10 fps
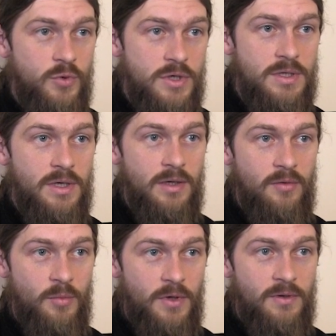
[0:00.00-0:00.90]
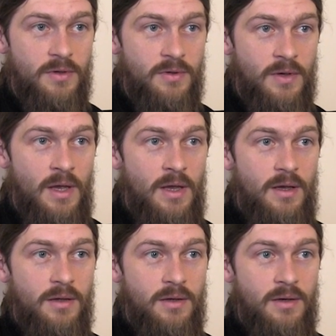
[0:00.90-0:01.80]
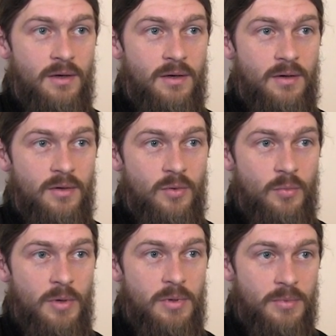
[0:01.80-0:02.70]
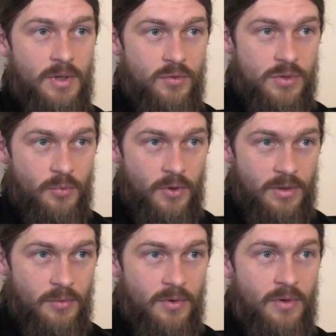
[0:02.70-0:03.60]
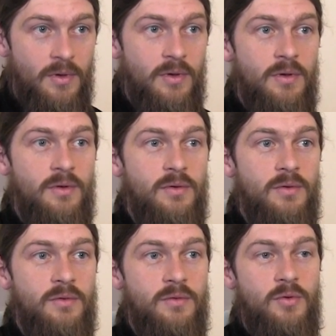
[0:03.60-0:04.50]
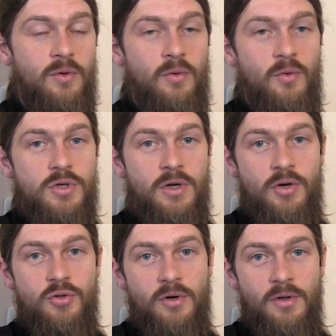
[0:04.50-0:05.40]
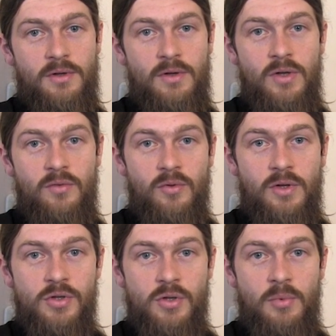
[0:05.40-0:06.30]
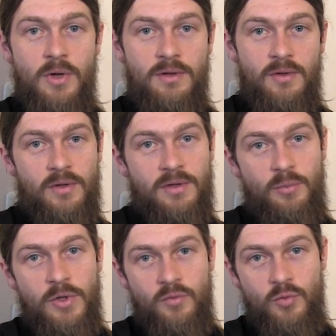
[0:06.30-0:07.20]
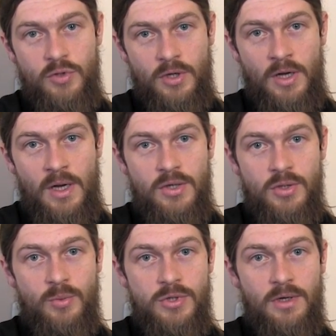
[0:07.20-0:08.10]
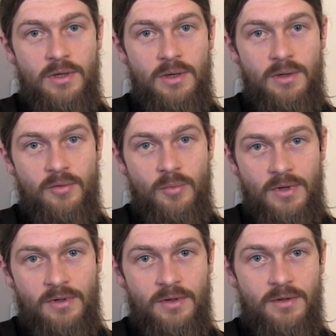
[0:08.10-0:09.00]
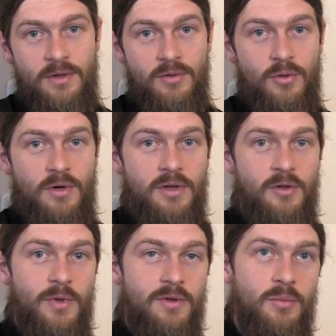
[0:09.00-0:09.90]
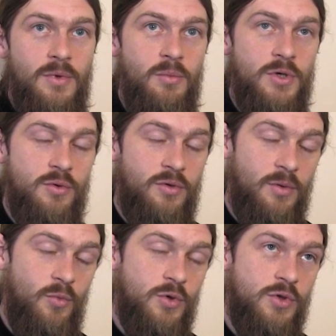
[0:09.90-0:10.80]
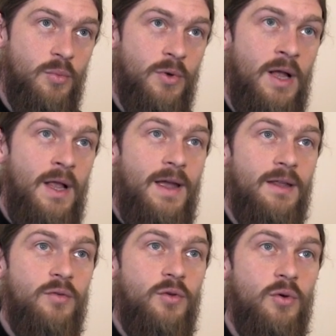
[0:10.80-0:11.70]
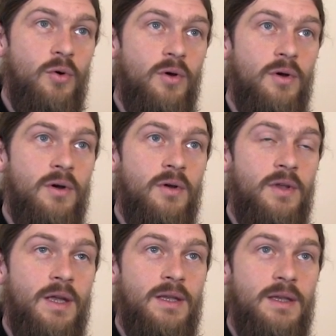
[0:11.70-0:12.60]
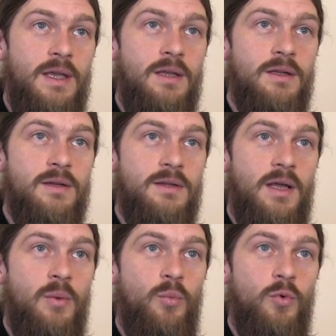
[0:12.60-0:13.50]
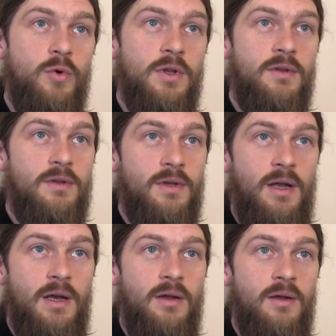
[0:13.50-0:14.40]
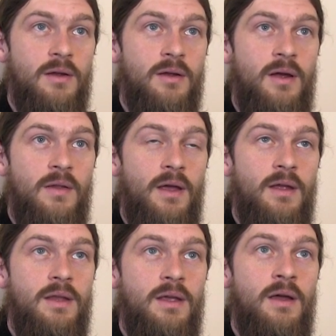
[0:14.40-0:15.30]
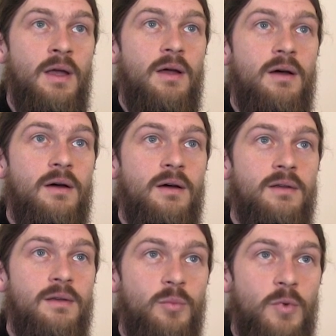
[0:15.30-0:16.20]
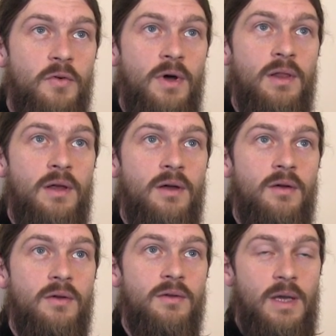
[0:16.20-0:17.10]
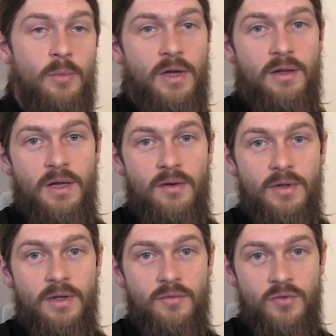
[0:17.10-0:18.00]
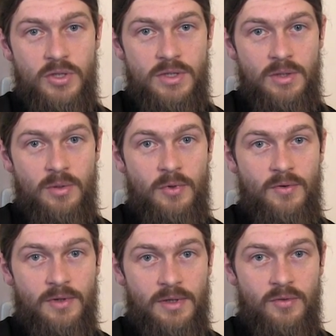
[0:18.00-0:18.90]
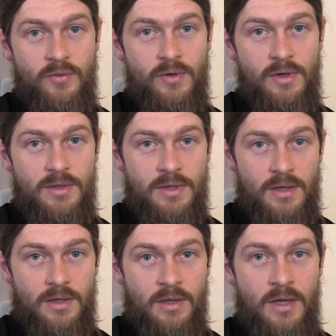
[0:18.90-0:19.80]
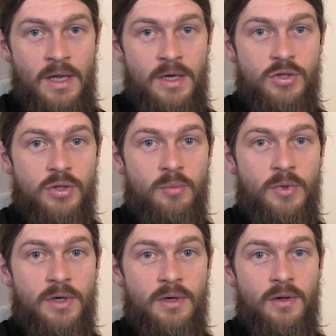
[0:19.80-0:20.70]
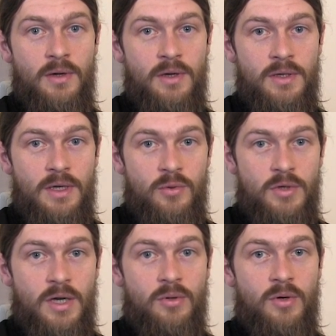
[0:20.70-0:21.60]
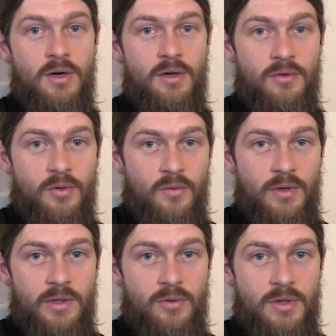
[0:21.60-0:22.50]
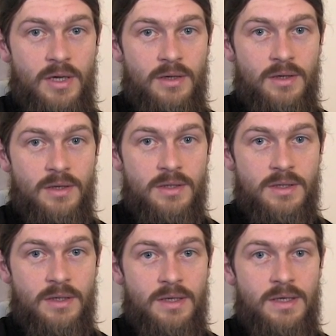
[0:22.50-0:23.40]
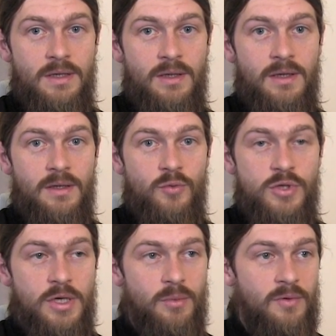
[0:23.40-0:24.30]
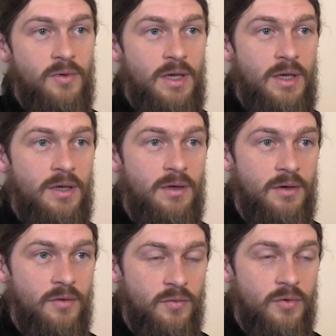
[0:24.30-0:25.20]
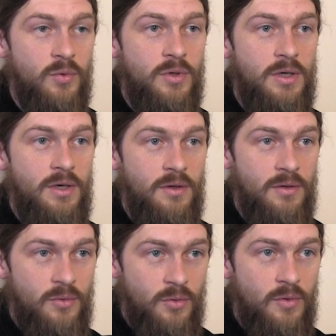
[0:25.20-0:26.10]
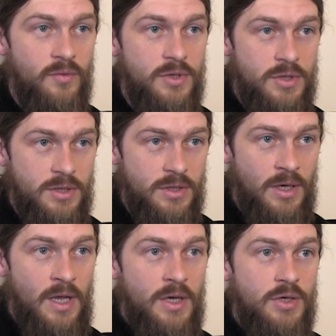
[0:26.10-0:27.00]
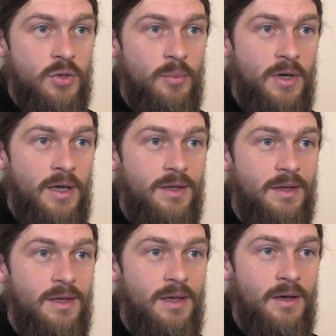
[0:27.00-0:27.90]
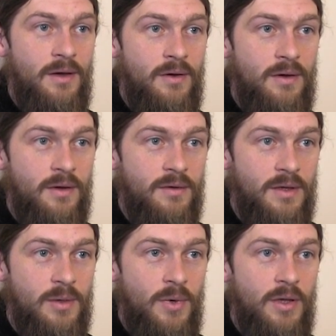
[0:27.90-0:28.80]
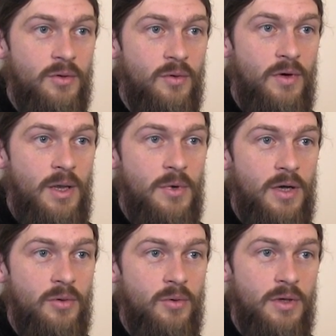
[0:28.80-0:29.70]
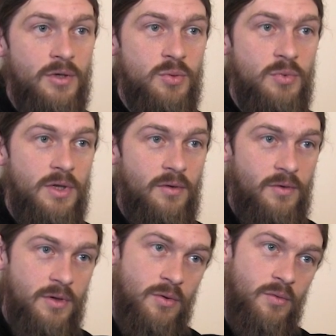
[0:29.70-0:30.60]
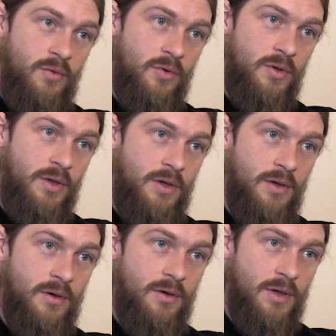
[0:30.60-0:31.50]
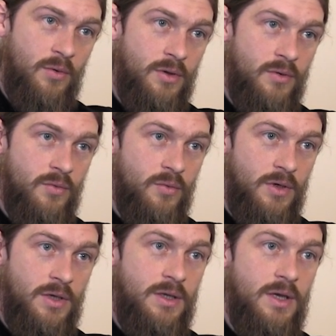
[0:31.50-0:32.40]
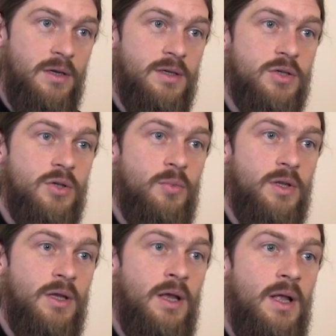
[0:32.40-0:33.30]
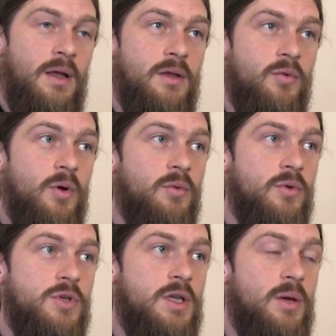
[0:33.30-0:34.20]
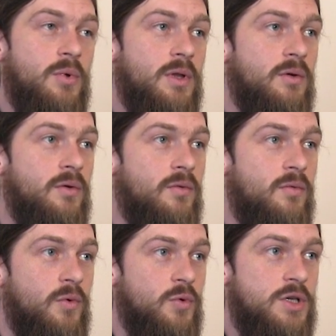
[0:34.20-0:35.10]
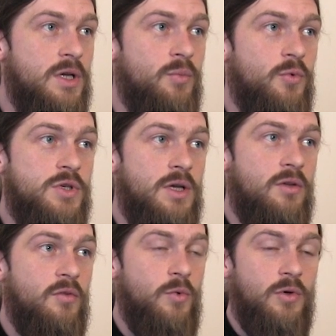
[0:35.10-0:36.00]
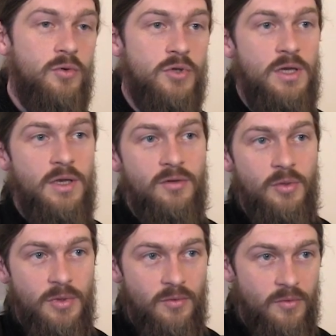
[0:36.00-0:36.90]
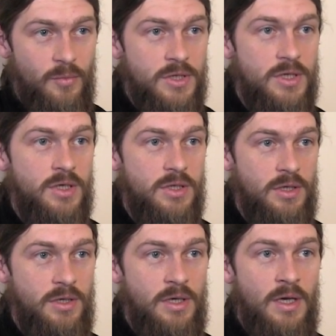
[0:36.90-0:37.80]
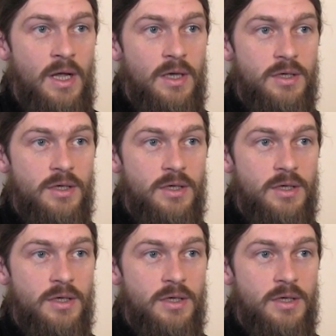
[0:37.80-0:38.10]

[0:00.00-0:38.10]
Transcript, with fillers: участники этого процесса. Это, ну, помимо того, чтобы органи... Э, э, все очень хорошо организовать, все-таки, чтобы оставался мир в душе, чтобы участники этого процесса не ссорились вместо... между собой, чтобы это все, э, вся эта деятельность, да, бурная, социальная, она не затмевала самое главное в жизни православного христианина, чтобы те люди, которые организовывают эту деятельность, не делали это в ущерб своей внутренней духовной жизни, чтобы это не занимало то время, которое должно быть отведено все-таки какой-то внутренней деятельности, чтобы это ни в коем случае не было в ущерб участию в богослужении, особенно вот в ближайшие дни.